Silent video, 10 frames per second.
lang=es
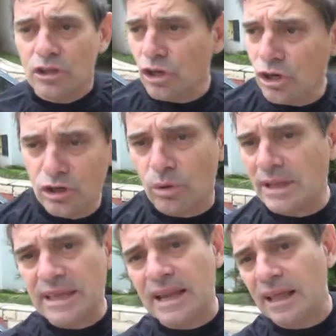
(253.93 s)
No, no, no,
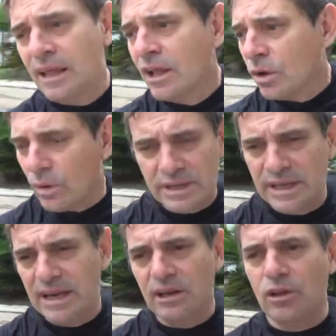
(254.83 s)
cualquiera,
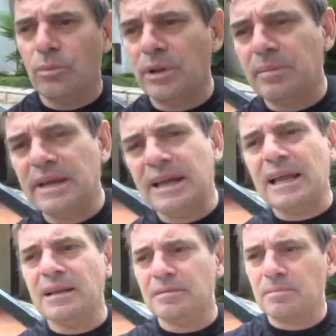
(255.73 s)
cualquiera de los dos puede
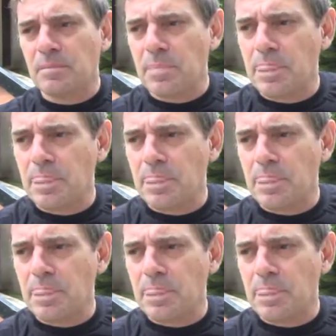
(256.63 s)
manejar,